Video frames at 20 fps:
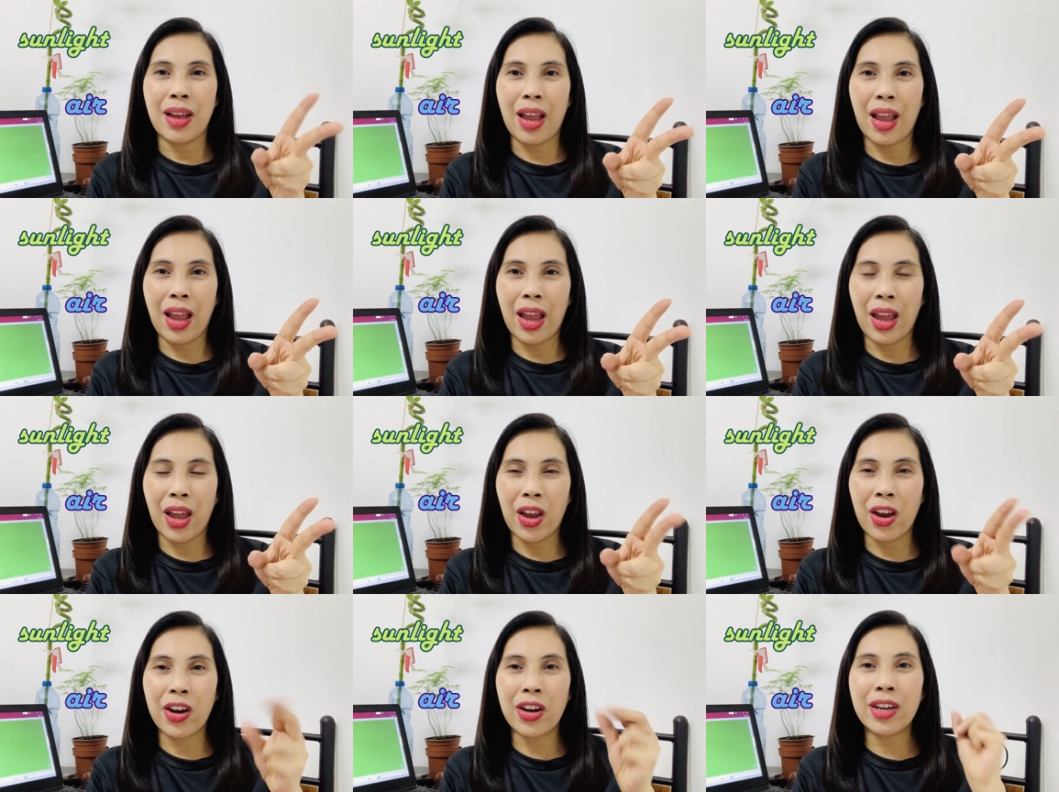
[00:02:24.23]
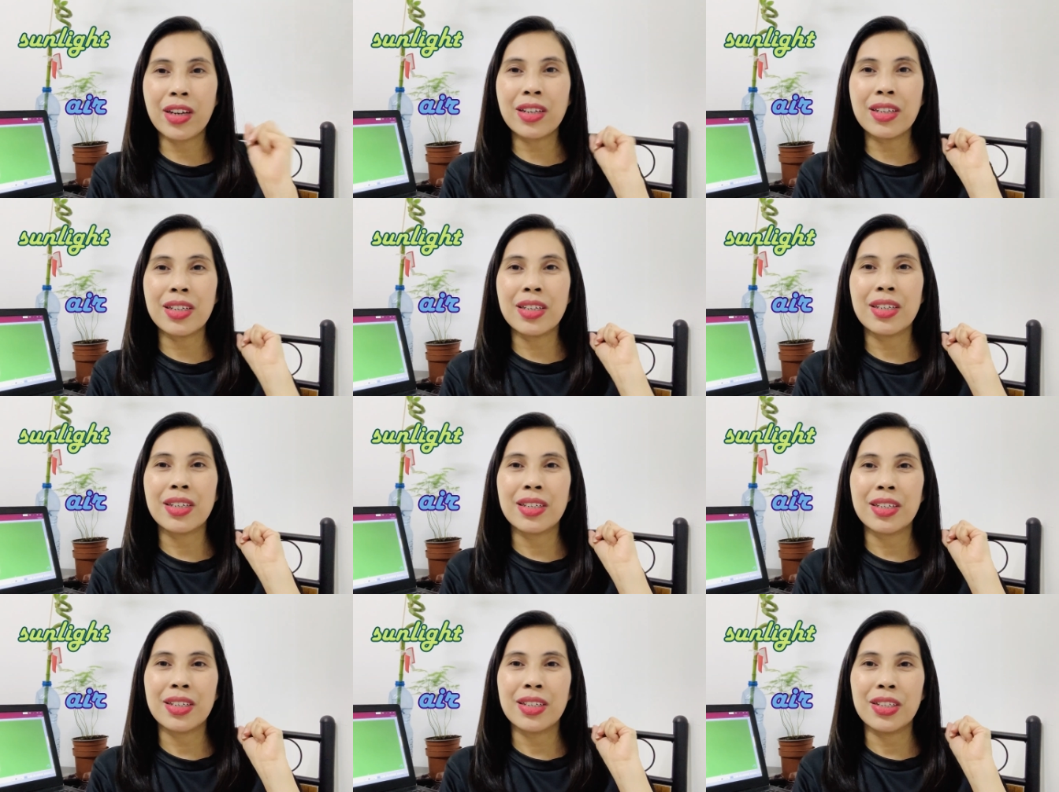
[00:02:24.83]
air,
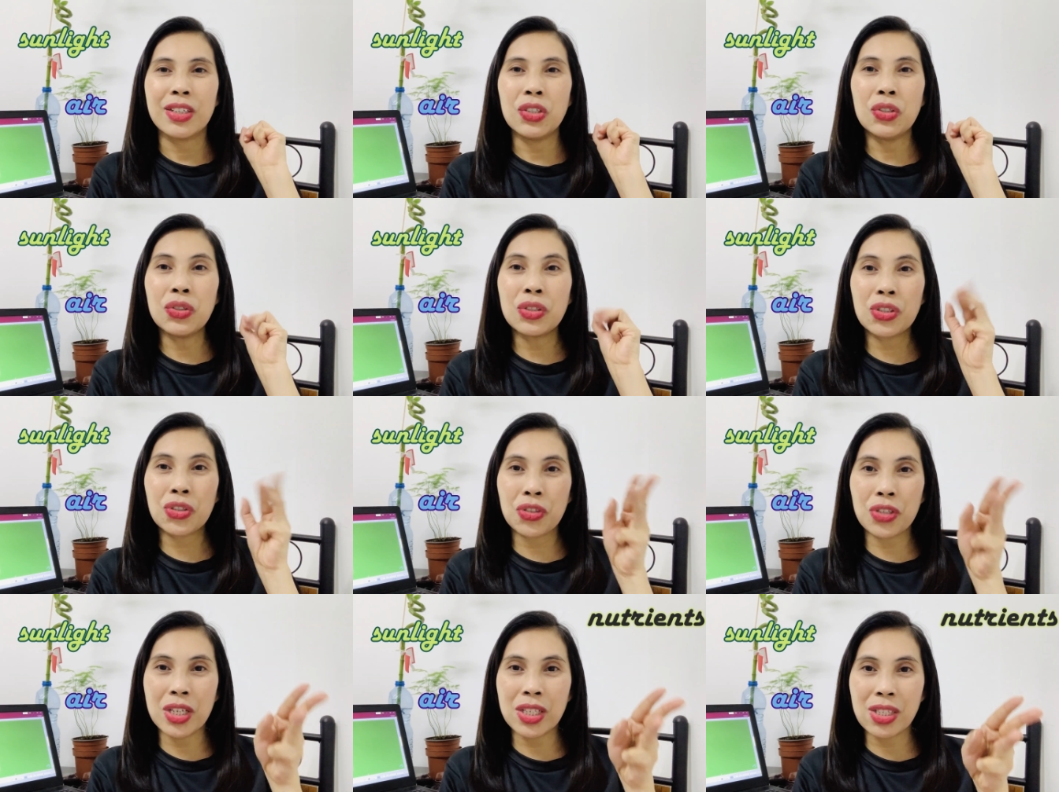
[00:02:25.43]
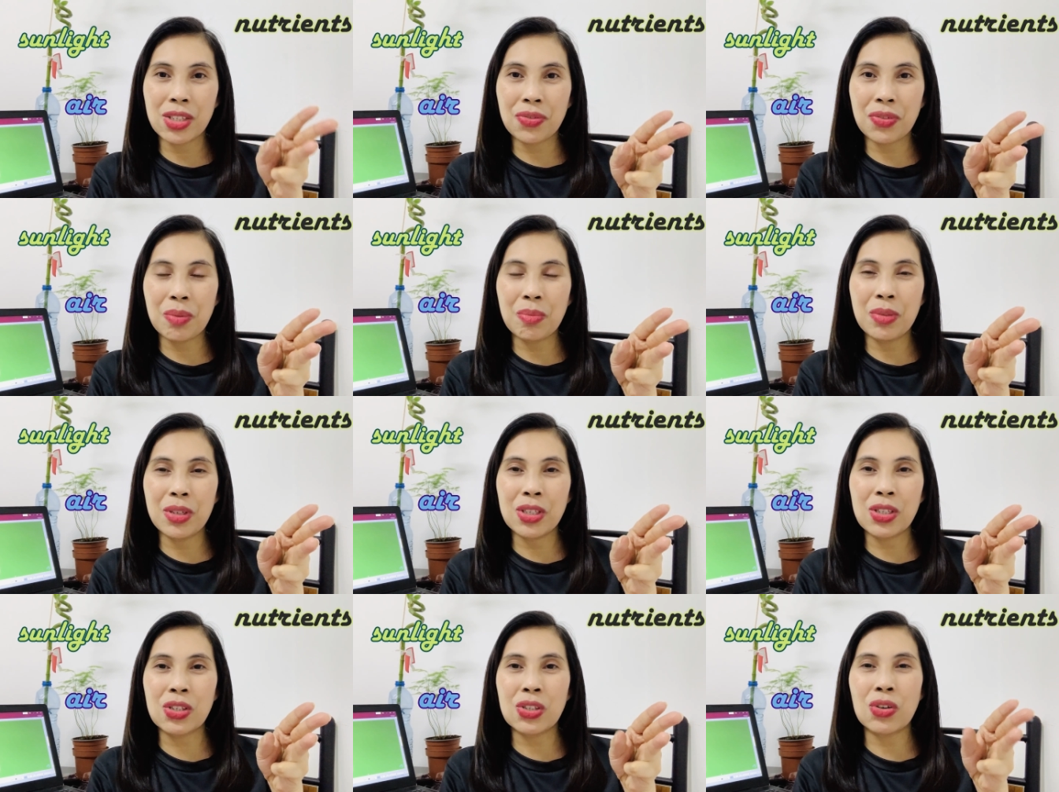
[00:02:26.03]
nutrients from
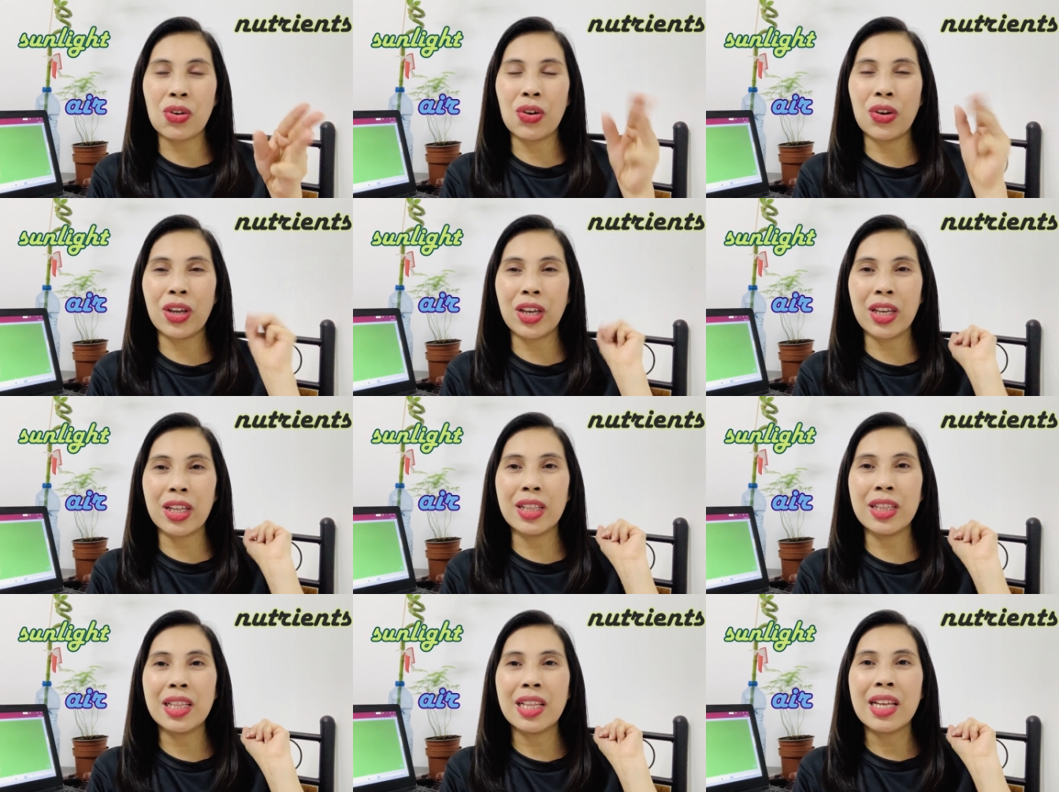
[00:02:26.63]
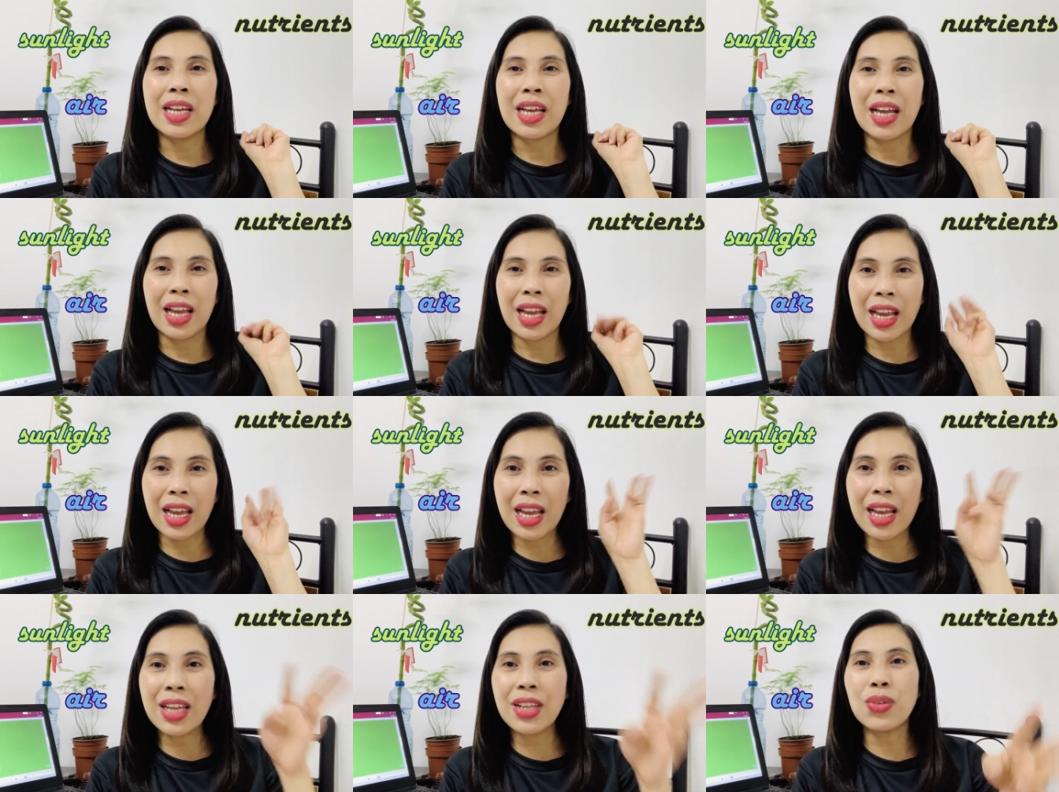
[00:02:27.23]
the soil,
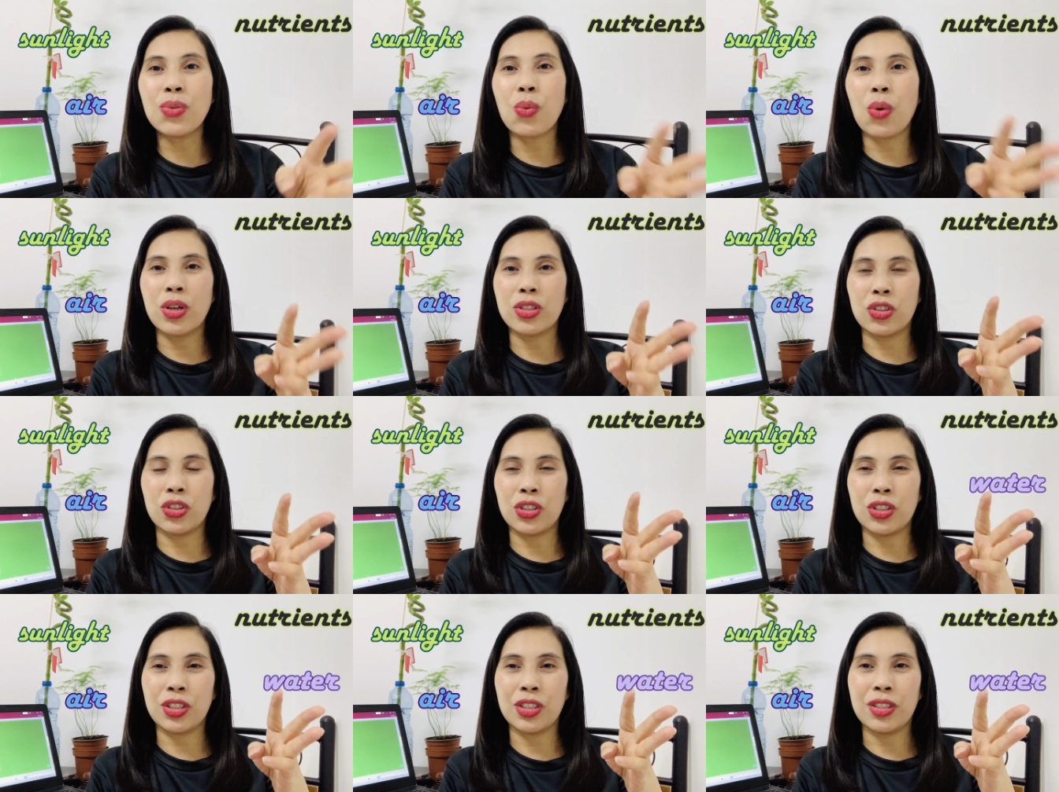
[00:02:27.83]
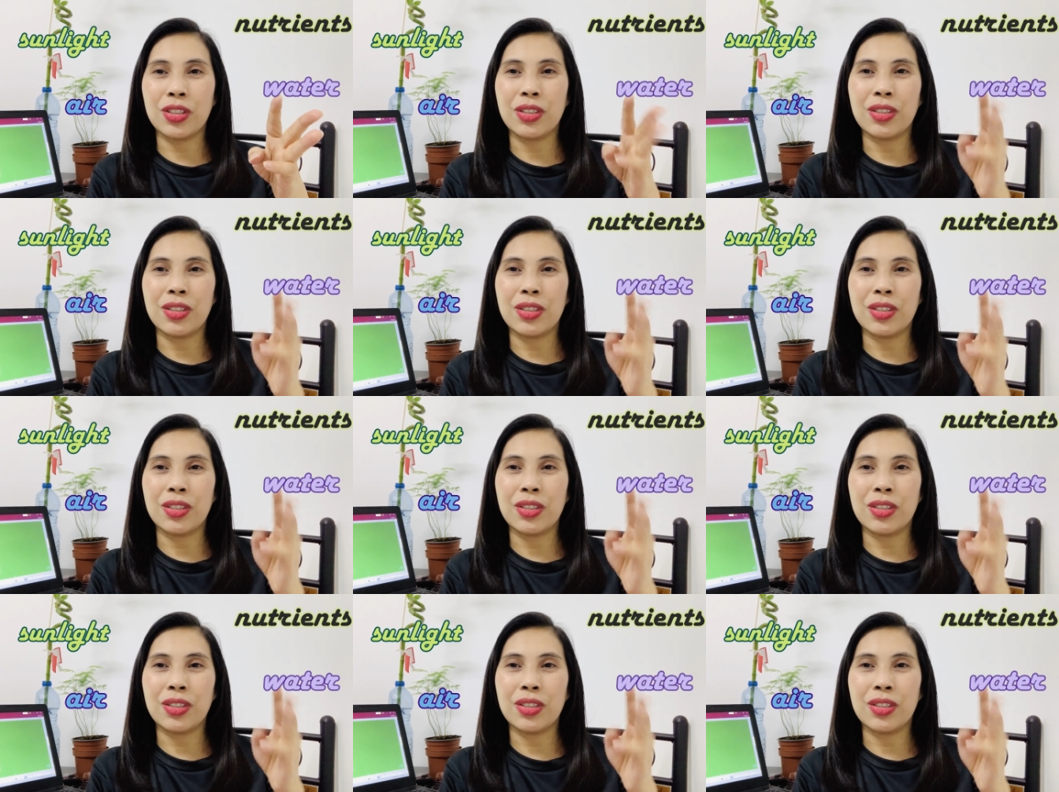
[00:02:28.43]
and water.